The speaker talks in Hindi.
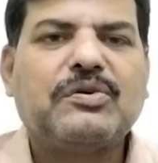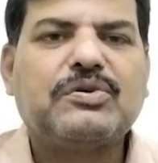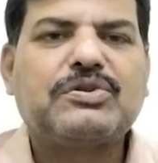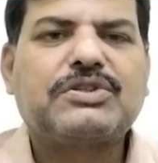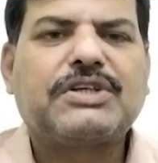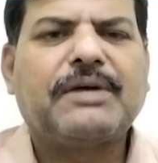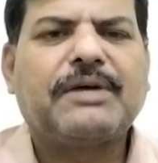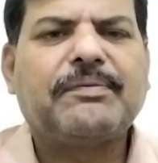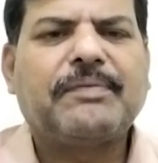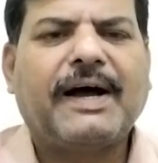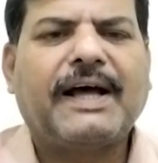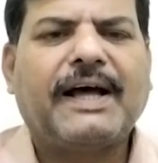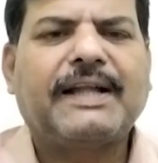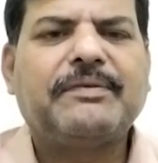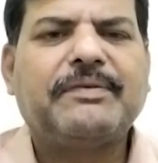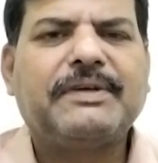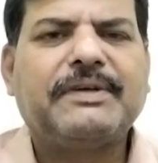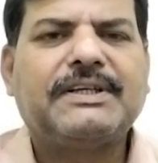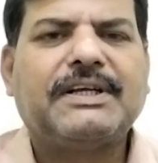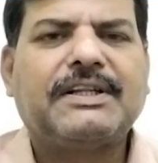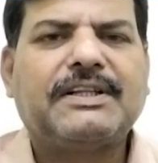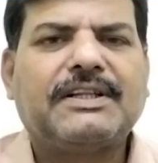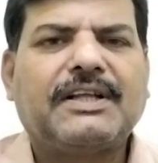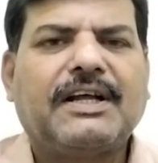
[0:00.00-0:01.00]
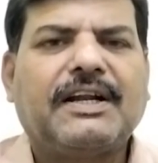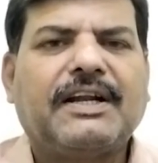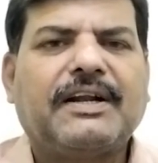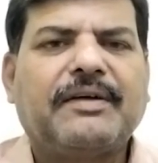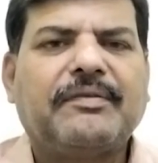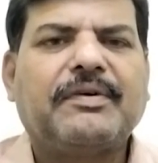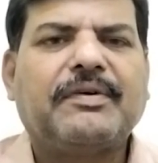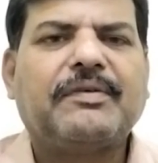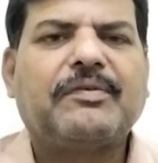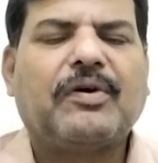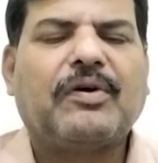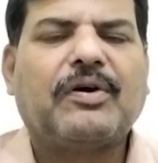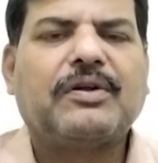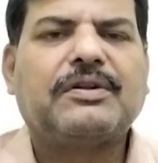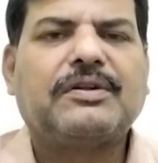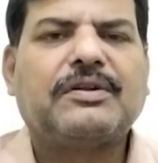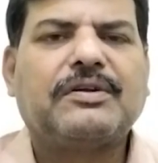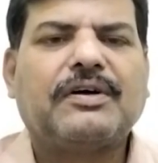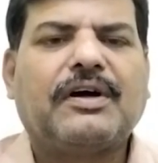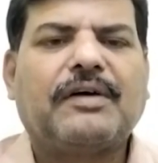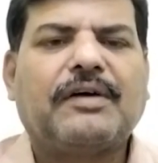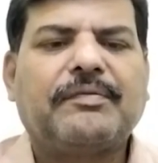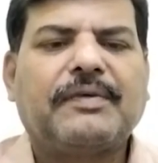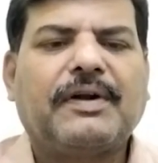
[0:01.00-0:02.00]
उसके बाद भी जनता ने हमें
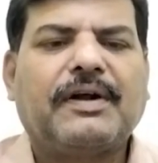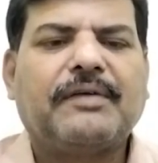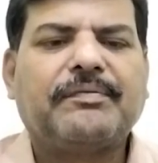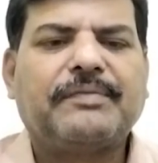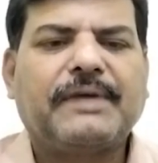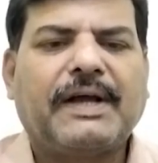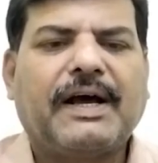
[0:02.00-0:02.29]
बहुत अपना